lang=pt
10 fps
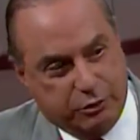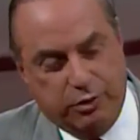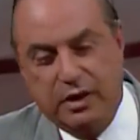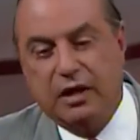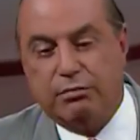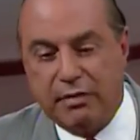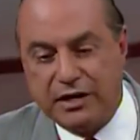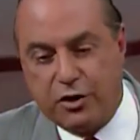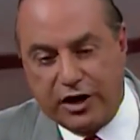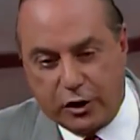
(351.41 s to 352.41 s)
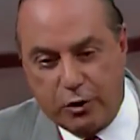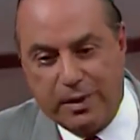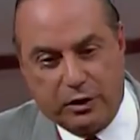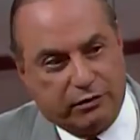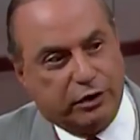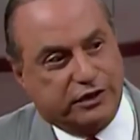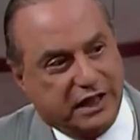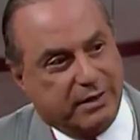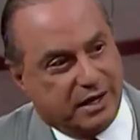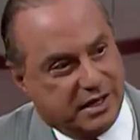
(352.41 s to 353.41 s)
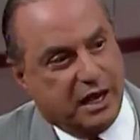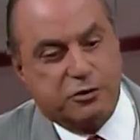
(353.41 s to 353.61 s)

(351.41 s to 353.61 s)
Ué, mas é isso mas eu é recomendo a é você, Marcelo, a...